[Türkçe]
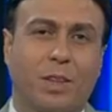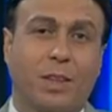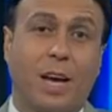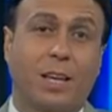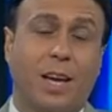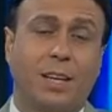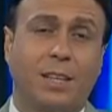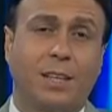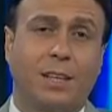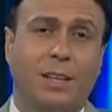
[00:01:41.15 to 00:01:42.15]
Derken,
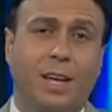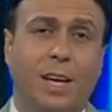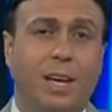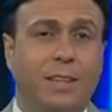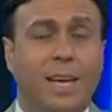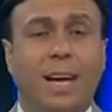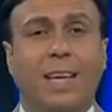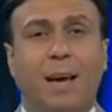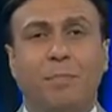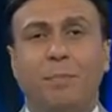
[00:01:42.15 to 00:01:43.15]

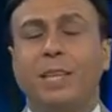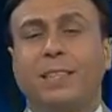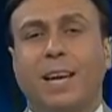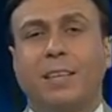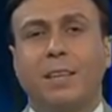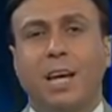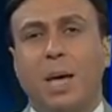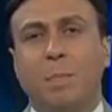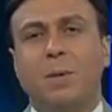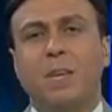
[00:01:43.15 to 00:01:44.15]
derken birden
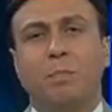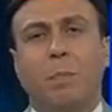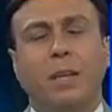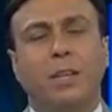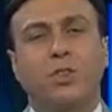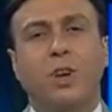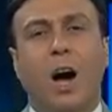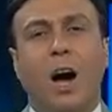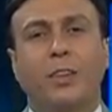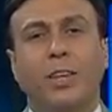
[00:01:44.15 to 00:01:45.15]
bir balıkçı
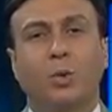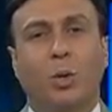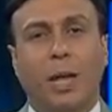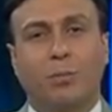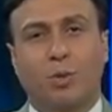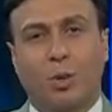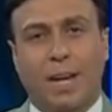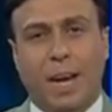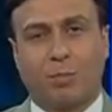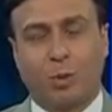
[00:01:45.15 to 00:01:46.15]
ağına dolanmış
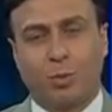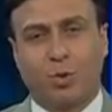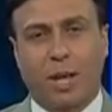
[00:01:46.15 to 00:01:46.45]
olarak bulmuş